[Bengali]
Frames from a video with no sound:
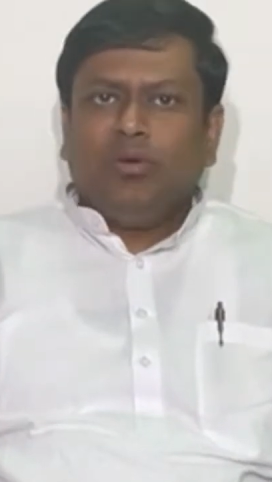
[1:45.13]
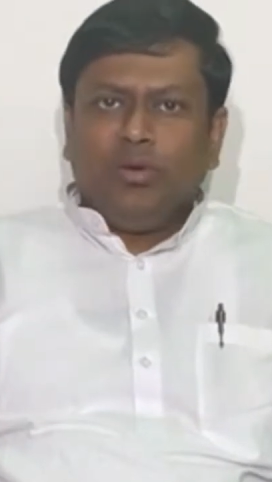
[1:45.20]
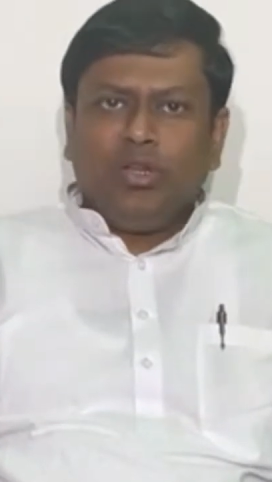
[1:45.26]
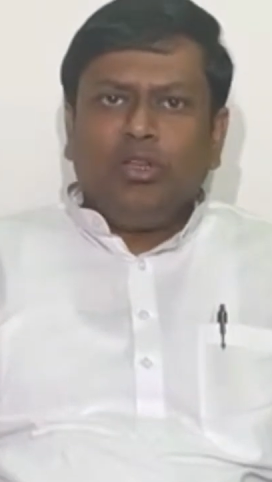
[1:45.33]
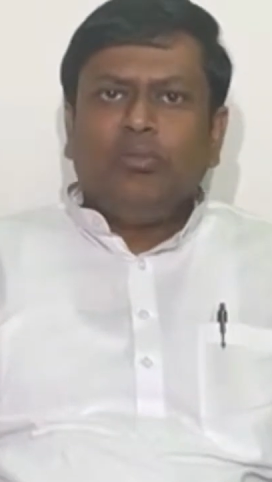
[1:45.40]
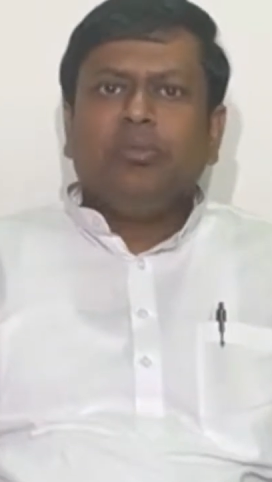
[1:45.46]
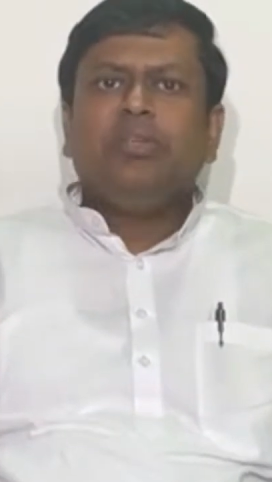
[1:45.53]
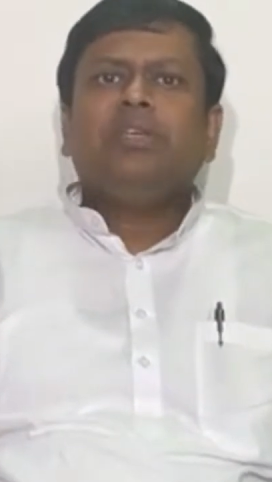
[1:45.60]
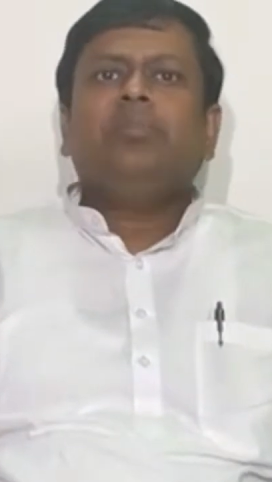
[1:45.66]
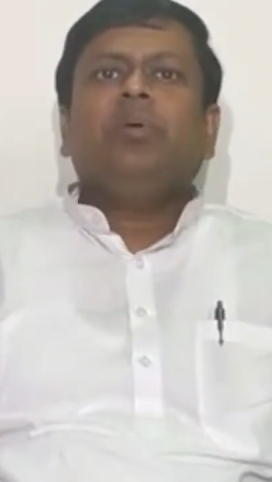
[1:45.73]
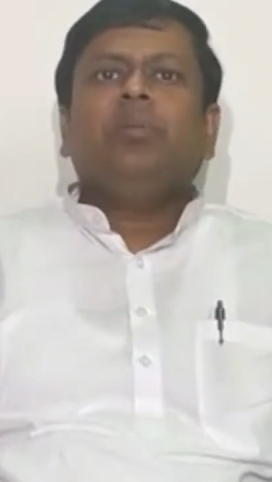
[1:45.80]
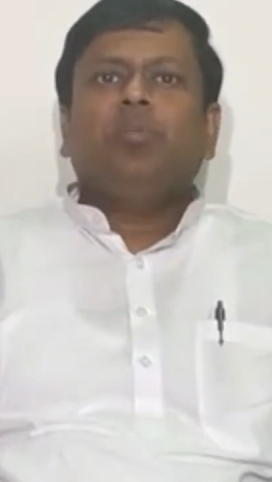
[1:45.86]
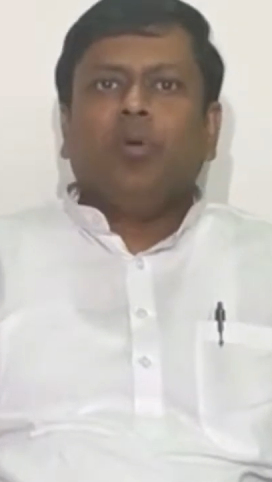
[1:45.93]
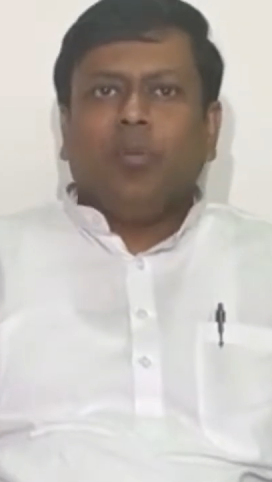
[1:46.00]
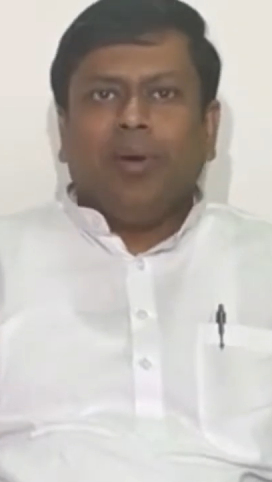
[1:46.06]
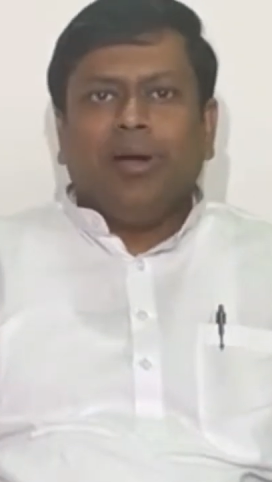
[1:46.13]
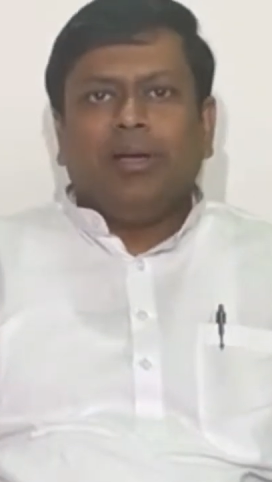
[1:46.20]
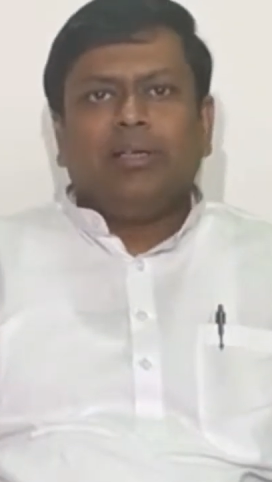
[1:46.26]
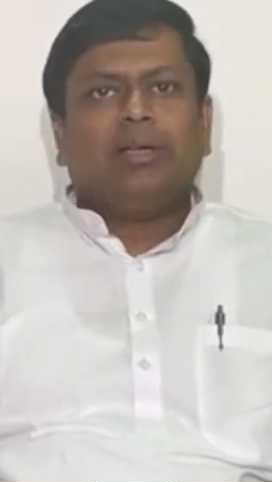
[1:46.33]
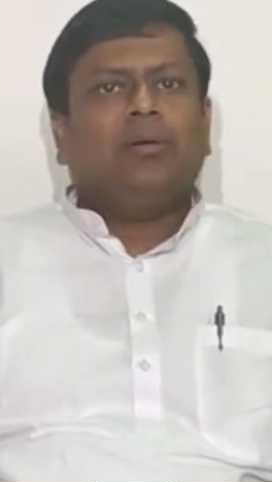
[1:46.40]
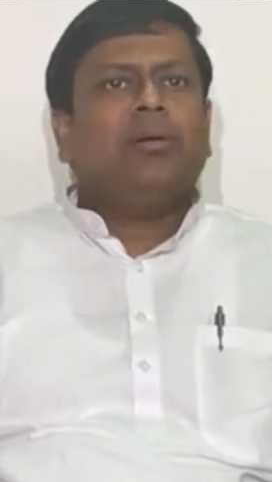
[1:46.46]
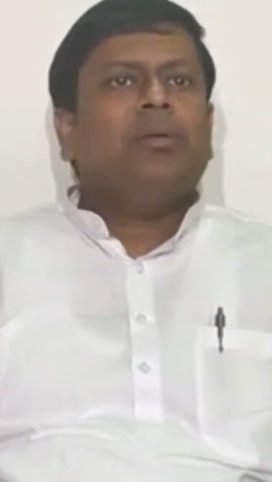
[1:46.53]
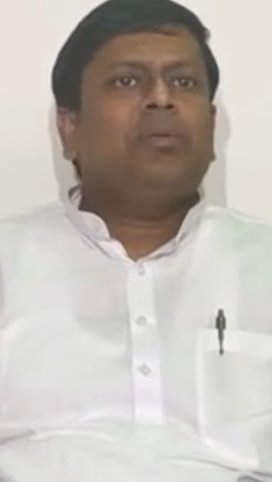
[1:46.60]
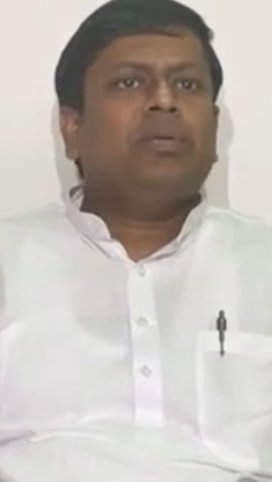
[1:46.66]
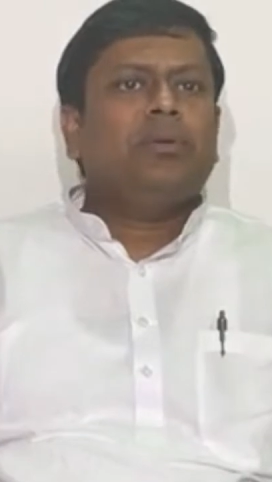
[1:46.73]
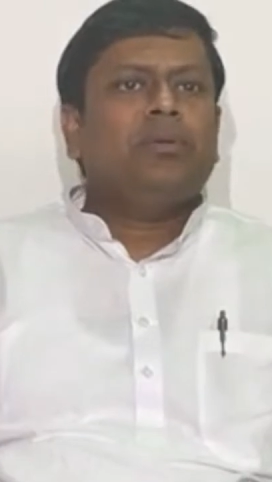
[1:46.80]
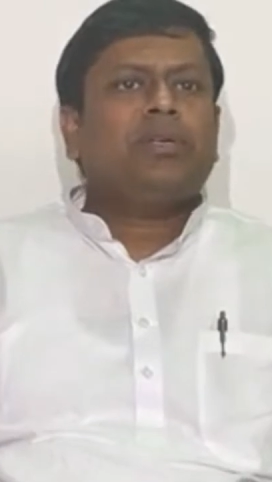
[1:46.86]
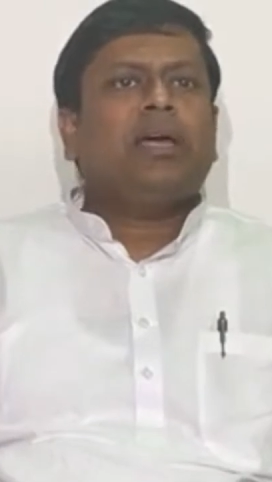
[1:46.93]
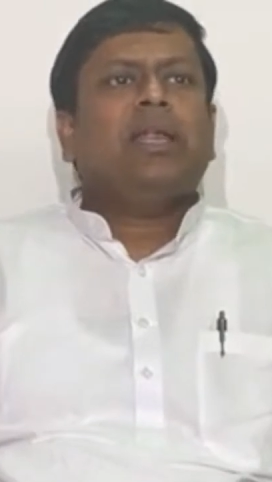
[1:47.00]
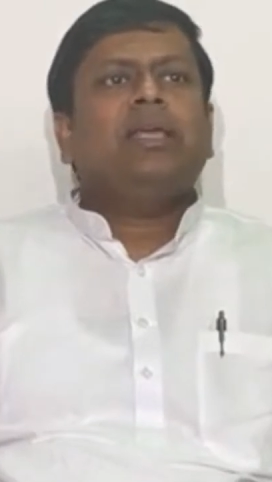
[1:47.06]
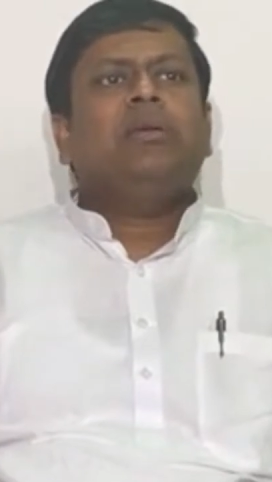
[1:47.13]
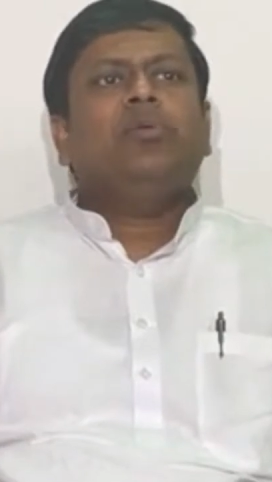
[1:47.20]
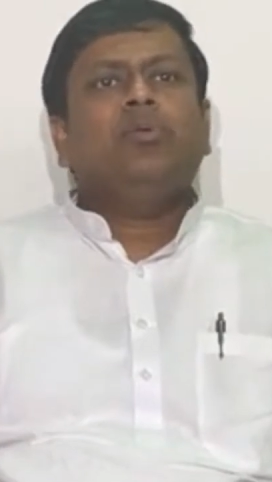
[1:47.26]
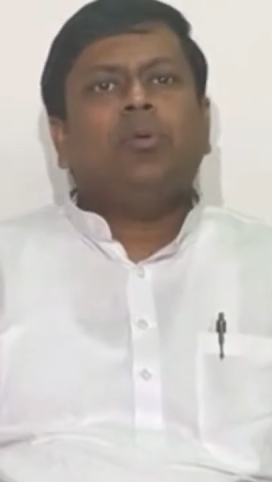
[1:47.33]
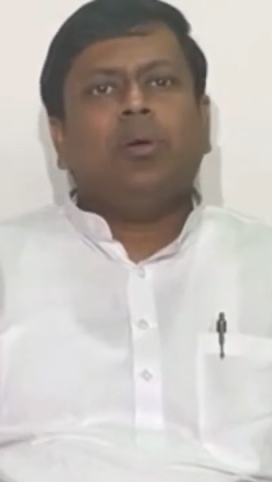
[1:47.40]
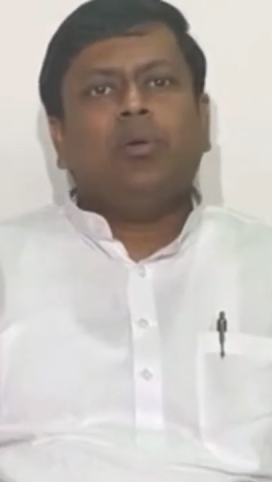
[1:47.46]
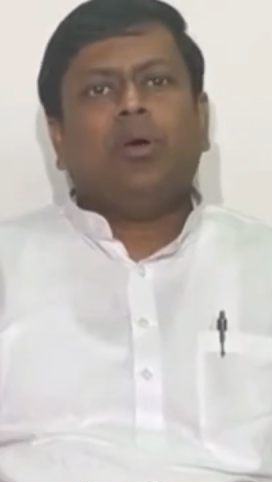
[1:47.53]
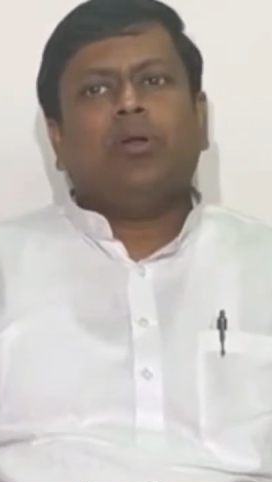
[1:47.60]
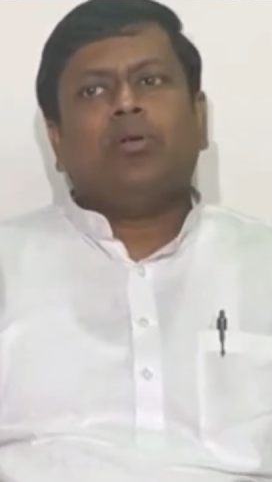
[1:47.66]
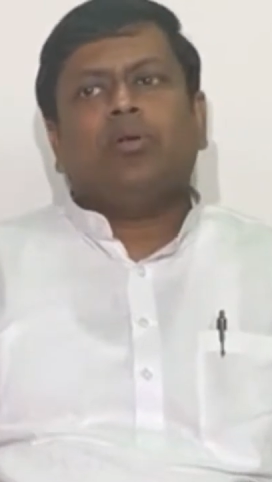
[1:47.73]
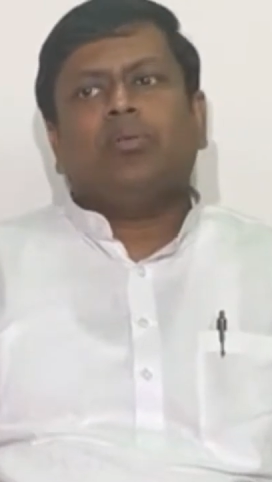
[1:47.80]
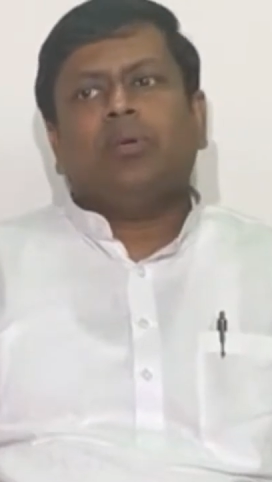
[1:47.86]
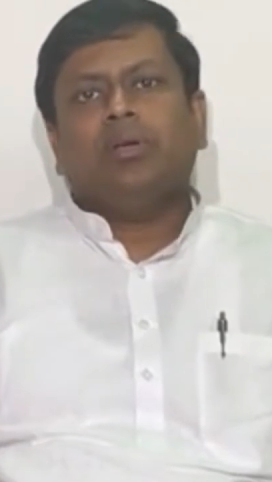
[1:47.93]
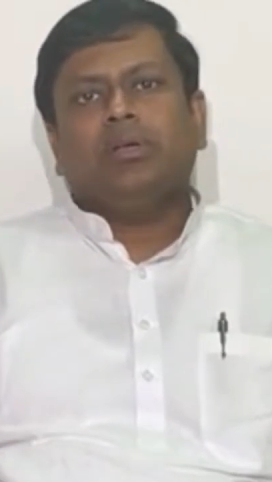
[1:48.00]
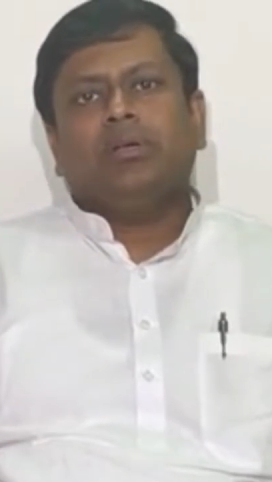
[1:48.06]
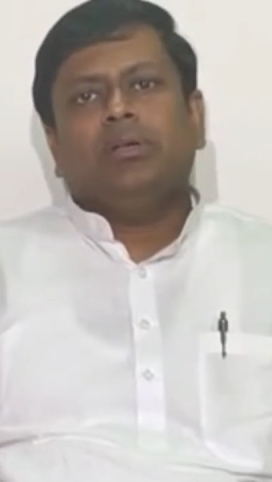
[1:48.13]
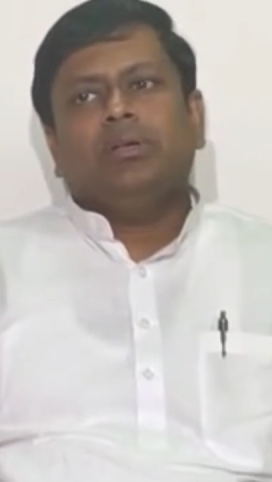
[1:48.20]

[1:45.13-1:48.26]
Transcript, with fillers: না ওটা তো বিজেপির প্রপার্টি সবাই বিজেপি সারা জীবন ব্যবহার করবে